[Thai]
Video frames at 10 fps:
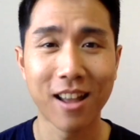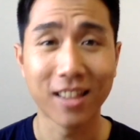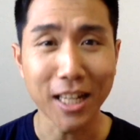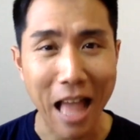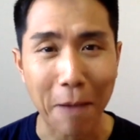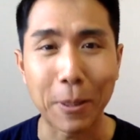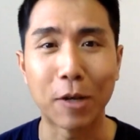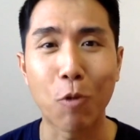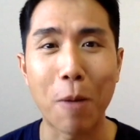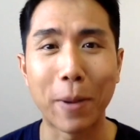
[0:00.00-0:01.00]
ทิศทางผิด
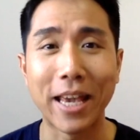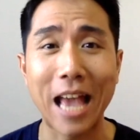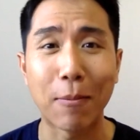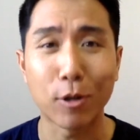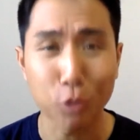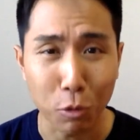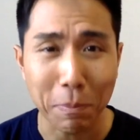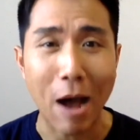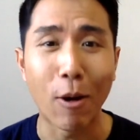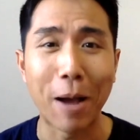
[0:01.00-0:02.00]
ความพยายามก็สูญเป
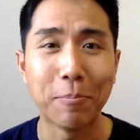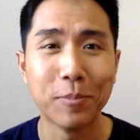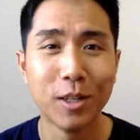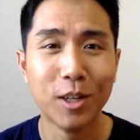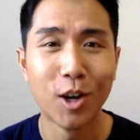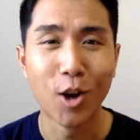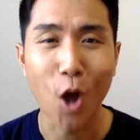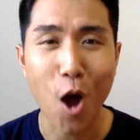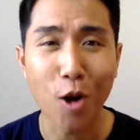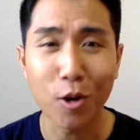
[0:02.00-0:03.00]
ล่าครับล
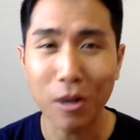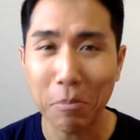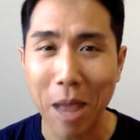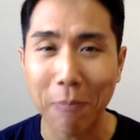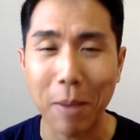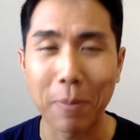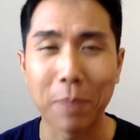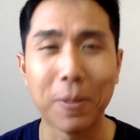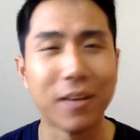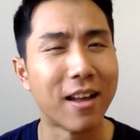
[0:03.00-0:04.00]
องลดน้ำหนักแบบ
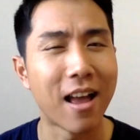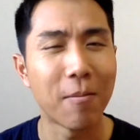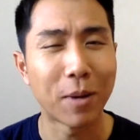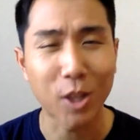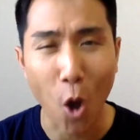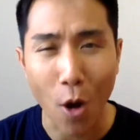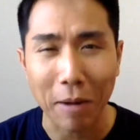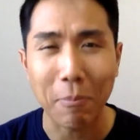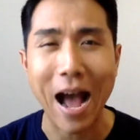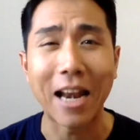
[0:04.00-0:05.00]
ผิดๆนะมันทร
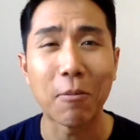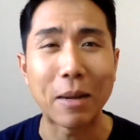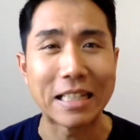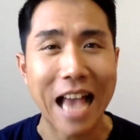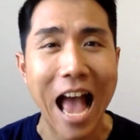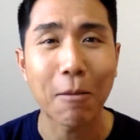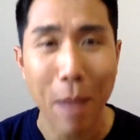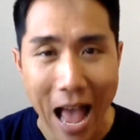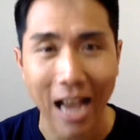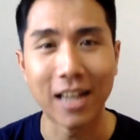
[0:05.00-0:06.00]
มานแล้วมันยาก
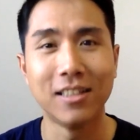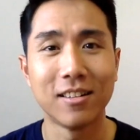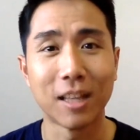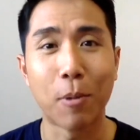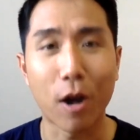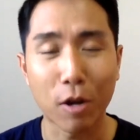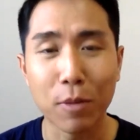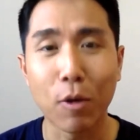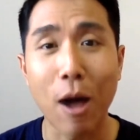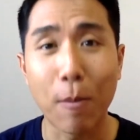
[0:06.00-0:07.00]
มากแต่พอเรา
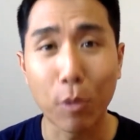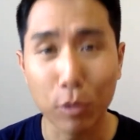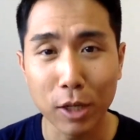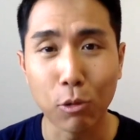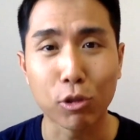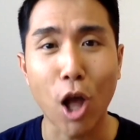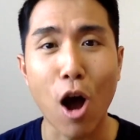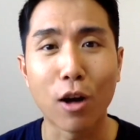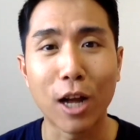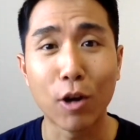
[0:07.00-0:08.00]
มีความรู้ที่ถูกต้อง
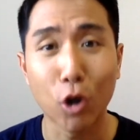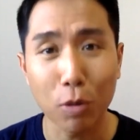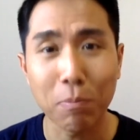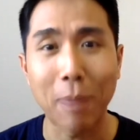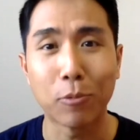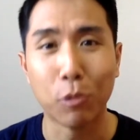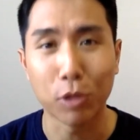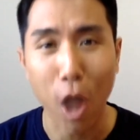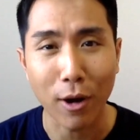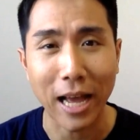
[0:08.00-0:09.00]
แล้วลดแบบถูก
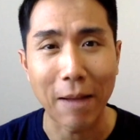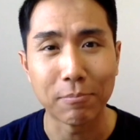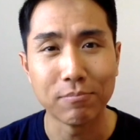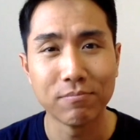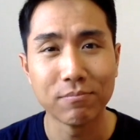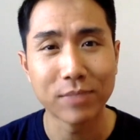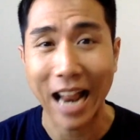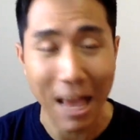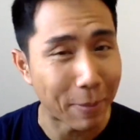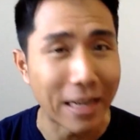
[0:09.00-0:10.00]
ต้องนะครับก
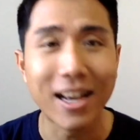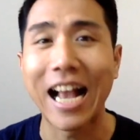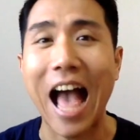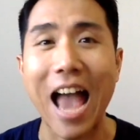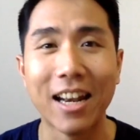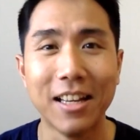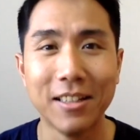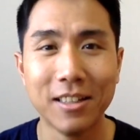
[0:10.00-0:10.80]
ลายเป็นเรื่องง่ายเลย